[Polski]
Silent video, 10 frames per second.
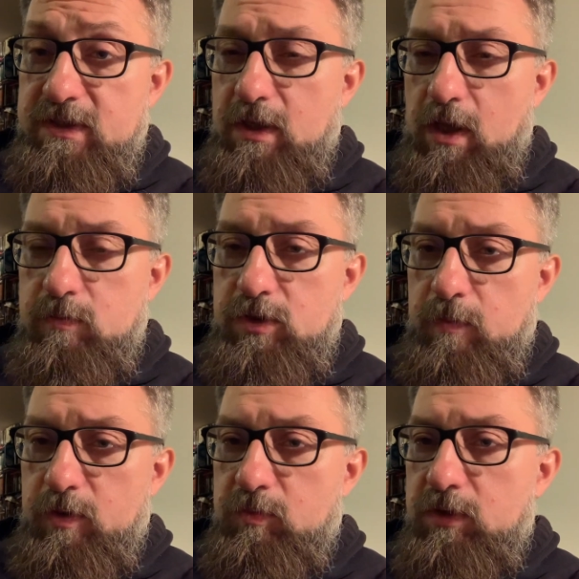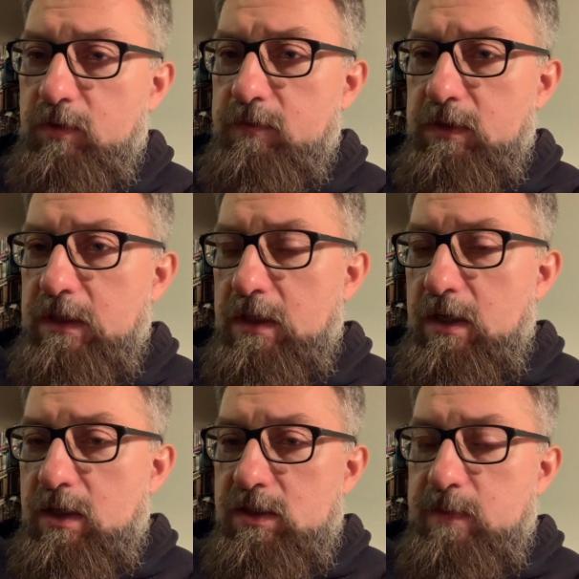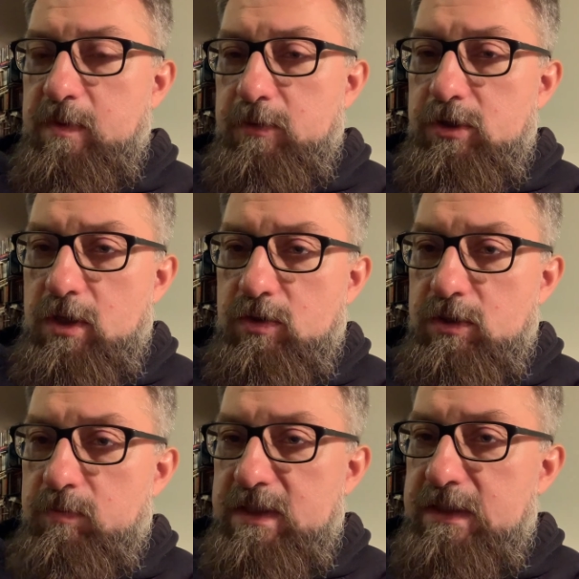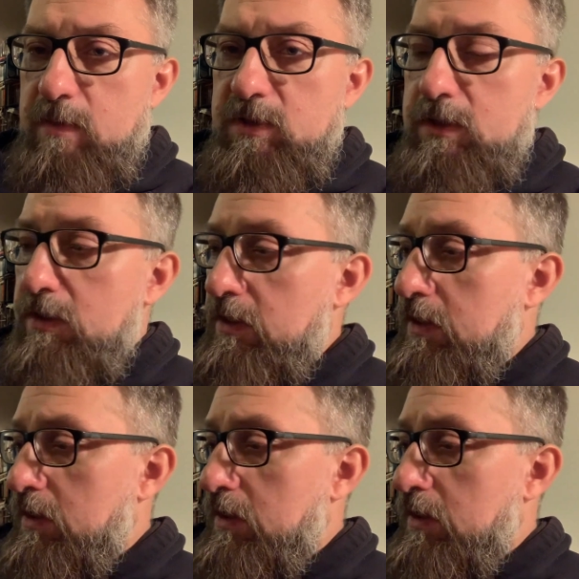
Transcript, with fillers: stajemy się podmiotowi, chcemy myśleć o sobie samych.